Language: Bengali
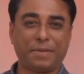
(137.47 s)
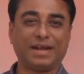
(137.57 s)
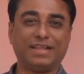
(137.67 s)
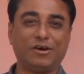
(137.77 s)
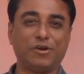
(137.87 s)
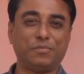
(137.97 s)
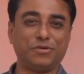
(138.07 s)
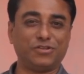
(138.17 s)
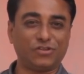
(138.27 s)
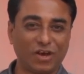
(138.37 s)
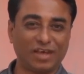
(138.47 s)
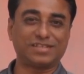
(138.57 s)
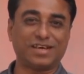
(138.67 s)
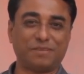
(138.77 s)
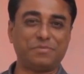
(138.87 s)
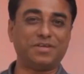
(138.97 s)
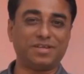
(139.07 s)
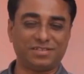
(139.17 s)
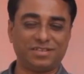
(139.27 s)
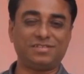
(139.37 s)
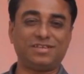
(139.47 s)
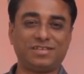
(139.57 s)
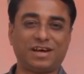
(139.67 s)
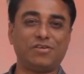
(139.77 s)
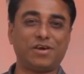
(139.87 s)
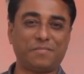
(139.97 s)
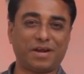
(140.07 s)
পাঠা দেখানো পর্যন্ত আজকে আমি সে ছাগলকে